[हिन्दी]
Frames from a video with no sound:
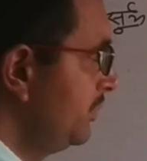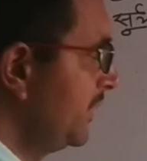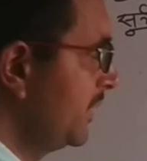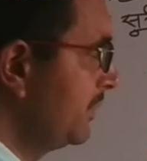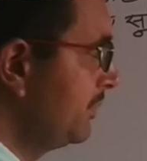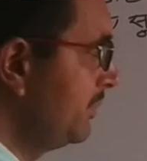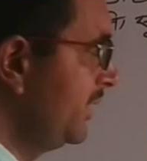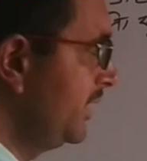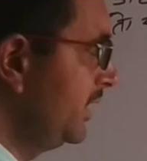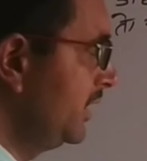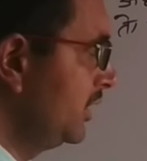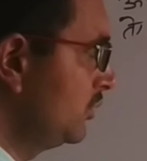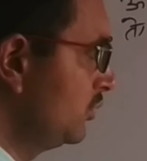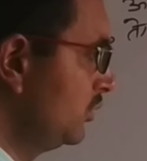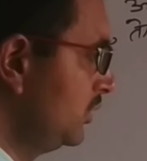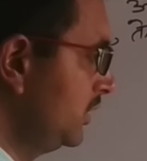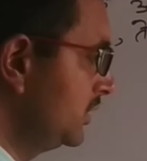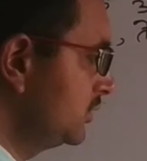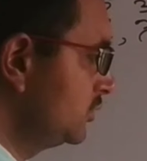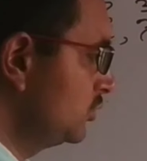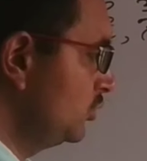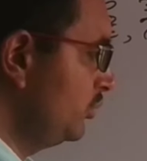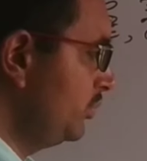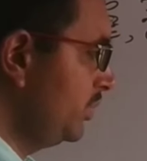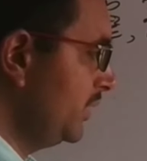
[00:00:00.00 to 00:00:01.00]
परपेंडिकुलर
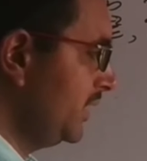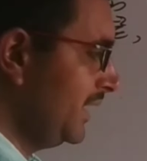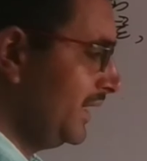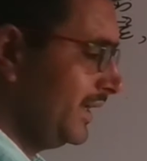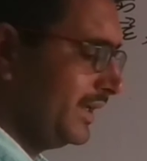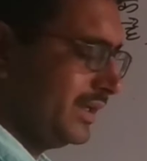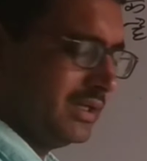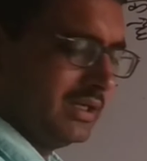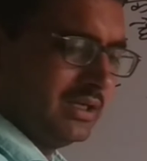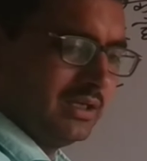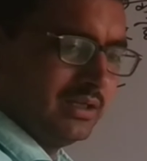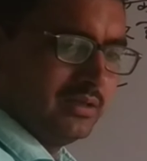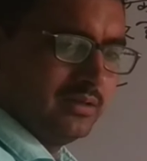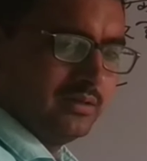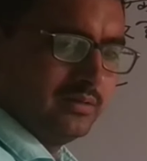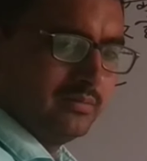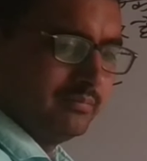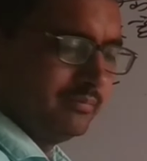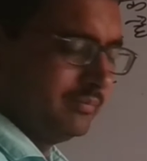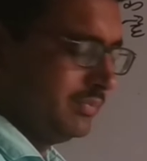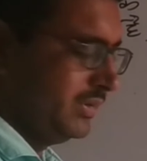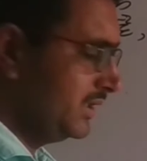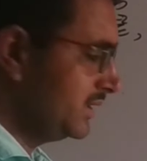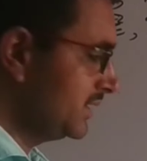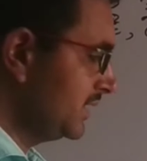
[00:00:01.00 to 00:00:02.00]
तो ऊपर आएगा
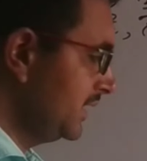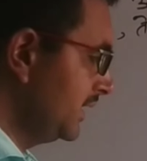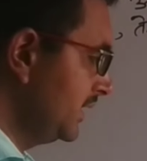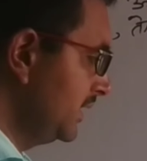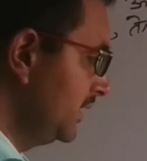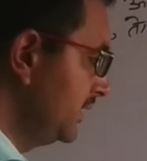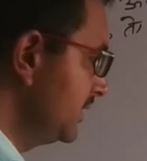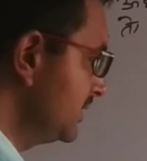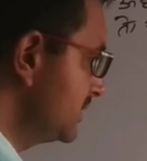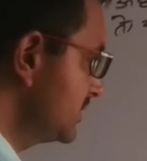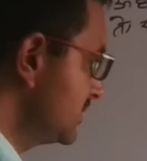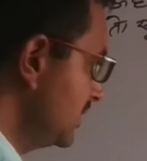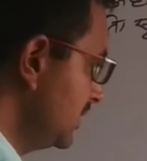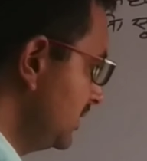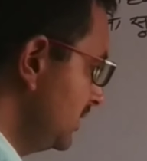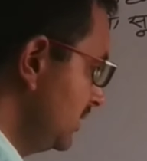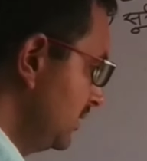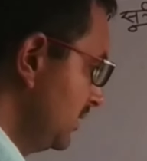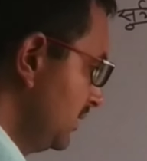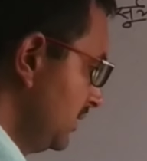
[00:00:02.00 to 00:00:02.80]
बेस आएगा नीचे